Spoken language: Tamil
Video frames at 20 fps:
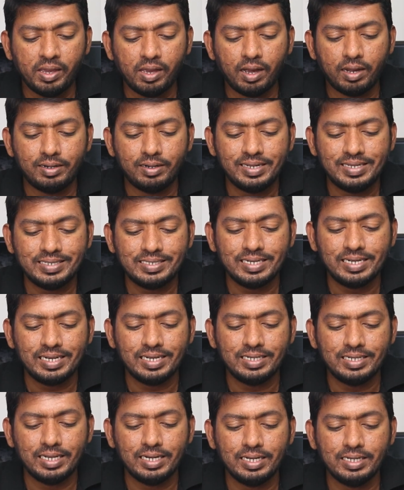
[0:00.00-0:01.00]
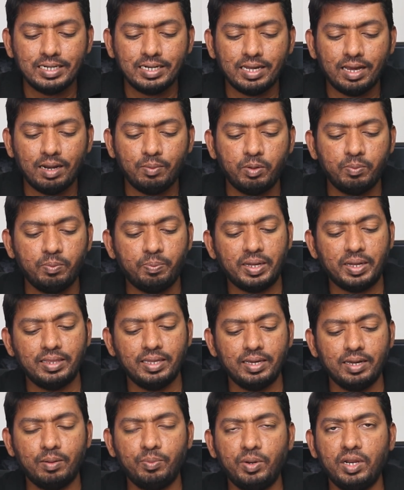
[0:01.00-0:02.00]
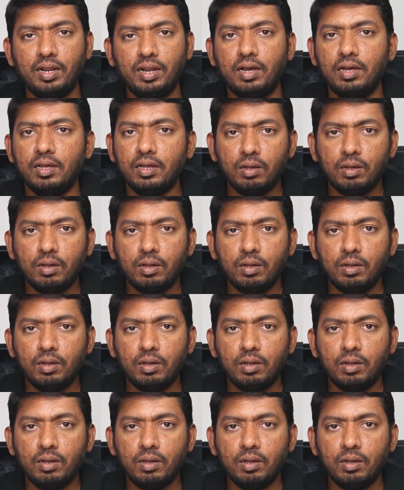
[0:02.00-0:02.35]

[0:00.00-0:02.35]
அண்ட் ரீசென்ட்லி டெலீட்டட் ஆல்பம் பார்த்தீங்க அப்படின்னா